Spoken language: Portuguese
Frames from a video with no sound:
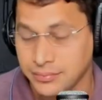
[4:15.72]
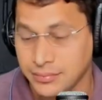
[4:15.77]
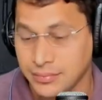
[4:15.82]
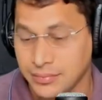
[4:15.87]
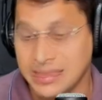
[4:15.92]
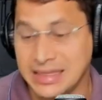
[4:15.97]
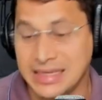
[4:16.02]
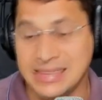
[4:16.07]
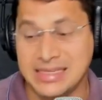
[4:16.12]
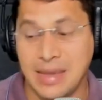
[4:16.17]

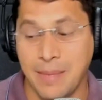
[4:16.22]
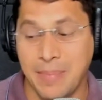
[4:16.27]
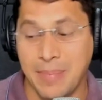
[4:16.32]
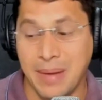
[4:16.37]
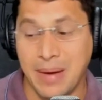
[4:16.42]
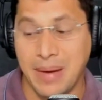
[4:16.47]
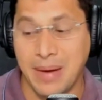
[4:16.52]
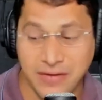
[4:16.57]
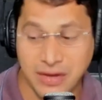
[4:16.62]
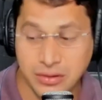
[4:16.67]
Diz a
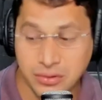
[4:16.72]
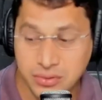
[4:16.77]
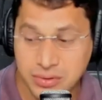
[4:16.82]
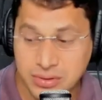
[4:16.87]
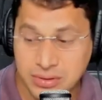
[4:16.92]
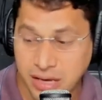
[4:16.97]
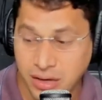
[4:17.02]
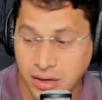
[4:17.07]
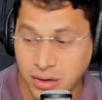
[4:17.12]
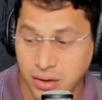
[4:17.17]
palavra do
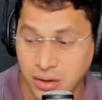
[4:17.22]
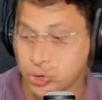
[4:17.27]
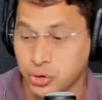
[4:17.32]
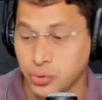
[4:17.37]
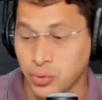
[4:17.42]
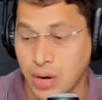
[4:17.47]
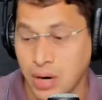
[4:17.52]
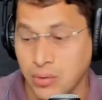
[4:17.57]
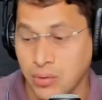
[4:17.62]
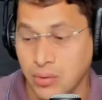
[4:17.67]
Senhor,
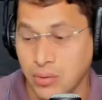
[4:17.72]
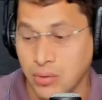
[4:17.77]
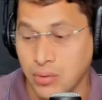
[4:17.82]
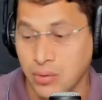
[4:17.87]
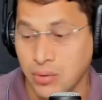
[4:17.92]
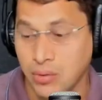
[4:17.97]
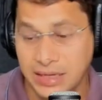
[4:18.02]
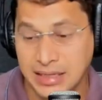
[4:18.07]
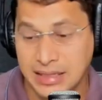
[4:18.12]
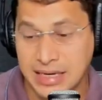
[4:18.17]
João
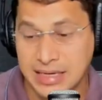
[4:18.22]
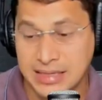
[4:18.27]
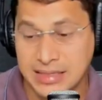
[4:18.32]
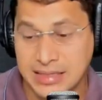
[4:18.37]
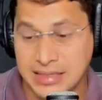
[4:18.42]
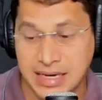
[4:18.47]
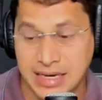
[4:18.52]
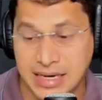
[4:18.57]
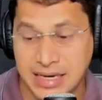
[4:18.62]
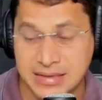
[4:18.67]

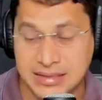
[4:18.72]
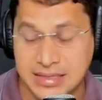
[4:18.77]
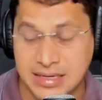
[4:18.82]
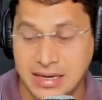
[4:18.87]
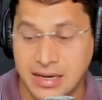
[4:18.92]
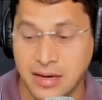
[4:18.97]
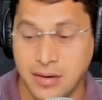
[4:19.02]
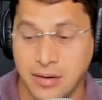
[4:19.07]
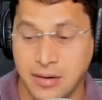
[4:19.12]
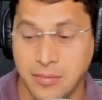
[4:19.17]
8,36.
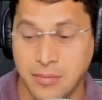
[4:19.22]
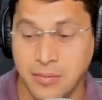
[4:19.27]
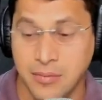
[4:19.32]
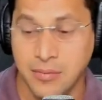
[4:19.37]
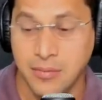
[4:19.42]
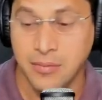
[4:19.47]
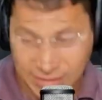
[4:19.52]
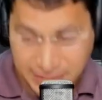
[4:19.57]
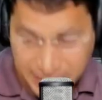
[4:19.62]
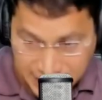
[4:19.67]

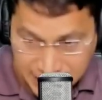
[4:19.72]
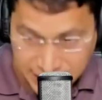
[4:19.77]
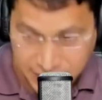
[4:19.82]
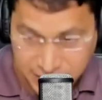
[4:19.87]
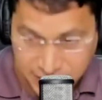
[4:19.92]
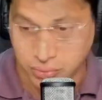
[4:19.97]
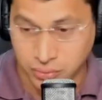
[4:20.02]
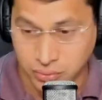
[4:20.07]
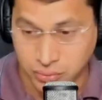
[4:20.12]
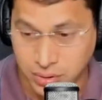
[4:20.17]

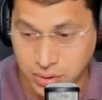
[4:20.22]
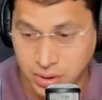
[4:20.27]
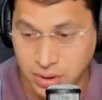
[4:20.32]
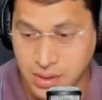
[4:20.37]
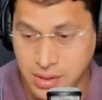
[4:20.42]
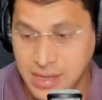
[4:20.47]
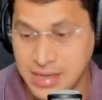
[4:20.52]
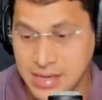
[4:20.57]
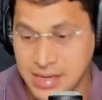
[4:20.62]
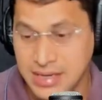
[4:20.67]
Portanto,
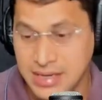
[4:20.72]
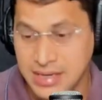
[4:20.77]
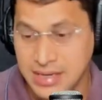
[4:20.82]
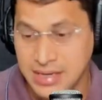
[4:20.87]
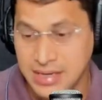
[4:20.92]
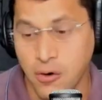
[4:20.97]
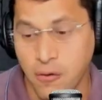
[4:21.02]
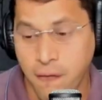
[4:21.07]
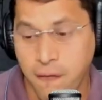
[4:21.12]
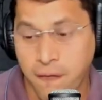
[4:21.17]

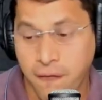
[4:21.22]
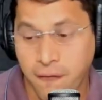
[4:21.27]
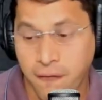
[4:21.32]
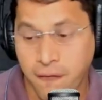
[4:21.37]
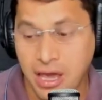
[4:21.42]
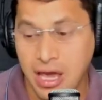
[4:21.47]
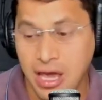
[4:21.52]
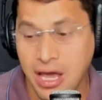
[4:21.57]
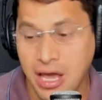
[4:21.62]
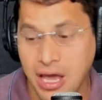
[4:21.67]
se o
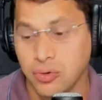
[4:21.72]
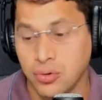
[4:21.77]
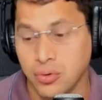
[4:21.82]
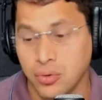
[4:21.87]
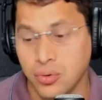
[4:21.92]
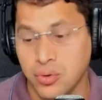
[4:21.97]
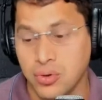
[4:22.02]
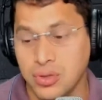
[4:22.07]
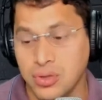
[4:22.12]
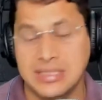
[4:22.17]
Filho
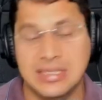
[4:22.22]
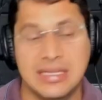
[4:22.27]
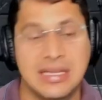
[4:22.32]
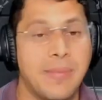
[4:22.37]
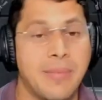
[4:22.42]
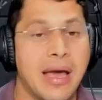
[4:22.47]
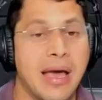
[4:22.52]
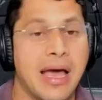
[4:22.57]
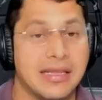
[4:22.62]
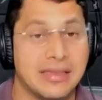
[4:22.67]
os
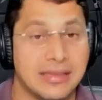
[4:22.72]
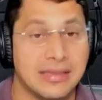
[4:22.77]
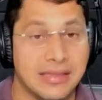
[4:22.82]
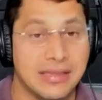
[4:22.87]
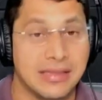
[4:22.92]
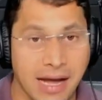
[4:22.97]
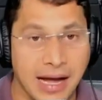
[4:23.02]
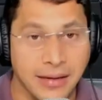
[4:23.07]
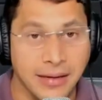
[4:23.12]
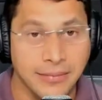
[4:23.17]

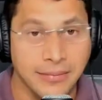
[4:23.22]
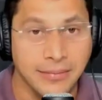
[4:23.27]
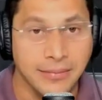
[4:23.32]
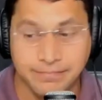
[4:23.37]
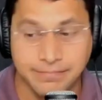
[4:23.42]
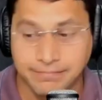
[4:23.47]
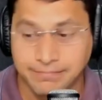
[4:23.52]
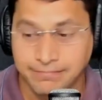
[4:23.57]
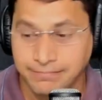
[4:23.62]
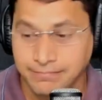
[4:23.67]
libertar,
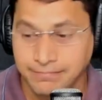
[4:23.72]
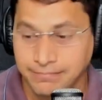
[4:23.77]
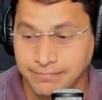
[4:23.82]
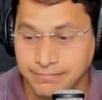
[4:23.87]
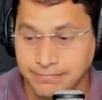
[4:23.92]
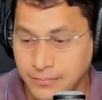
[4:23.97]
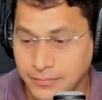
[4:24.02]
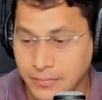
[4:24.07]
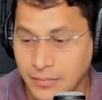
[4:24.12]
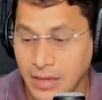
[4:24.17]

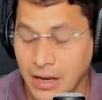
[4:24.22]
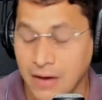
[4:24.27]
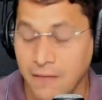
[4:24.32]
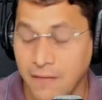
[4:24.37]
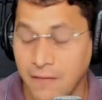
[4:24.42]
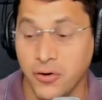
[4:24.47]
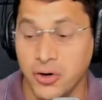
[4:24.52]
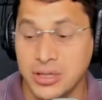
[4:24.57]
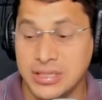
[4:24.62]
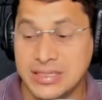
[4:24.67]

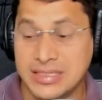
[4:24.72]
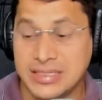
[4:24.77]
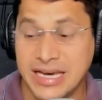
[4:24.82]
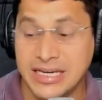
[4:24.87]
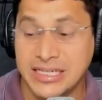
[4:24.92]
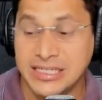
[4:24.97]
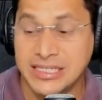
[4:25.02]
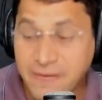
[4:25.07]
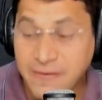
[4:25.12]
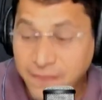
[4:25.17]

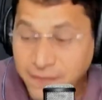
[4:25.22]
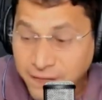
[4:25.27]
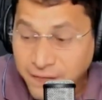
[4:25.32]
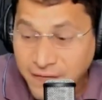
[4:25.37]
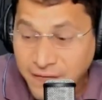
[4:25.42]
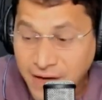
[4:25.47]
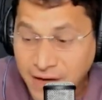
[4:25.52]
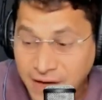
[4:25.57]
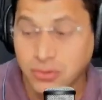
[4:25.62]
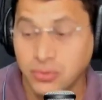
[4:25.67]
vocês de
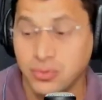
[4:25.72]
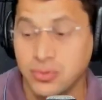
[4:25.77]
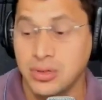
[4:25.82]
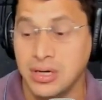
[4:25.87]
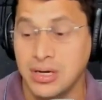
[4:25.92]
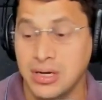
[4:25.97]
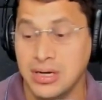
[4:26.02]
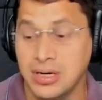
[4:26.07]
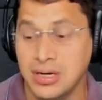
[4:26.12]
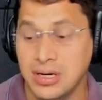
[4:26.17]
fato
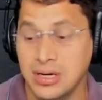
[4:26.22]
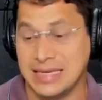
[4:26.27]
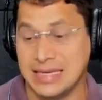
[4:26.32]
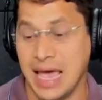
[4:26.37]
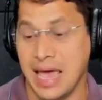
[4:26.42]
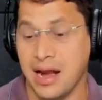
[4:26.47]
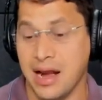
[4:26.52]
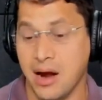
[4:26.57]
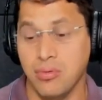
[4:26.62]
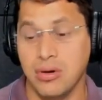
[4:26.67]

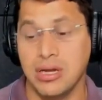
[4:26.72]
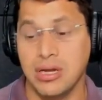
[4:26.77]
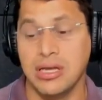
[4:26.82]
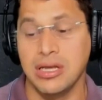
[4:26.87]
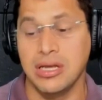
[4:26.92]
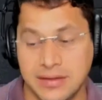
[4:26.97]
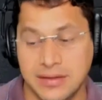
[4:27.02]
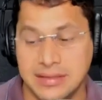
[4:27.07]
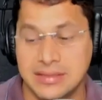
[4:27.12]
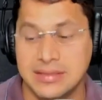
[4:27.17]
serão
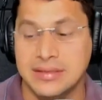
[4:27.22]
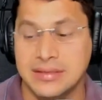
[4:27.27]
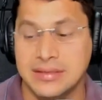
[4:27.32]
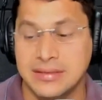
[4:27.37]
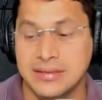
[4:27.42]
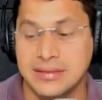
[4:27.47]
livres.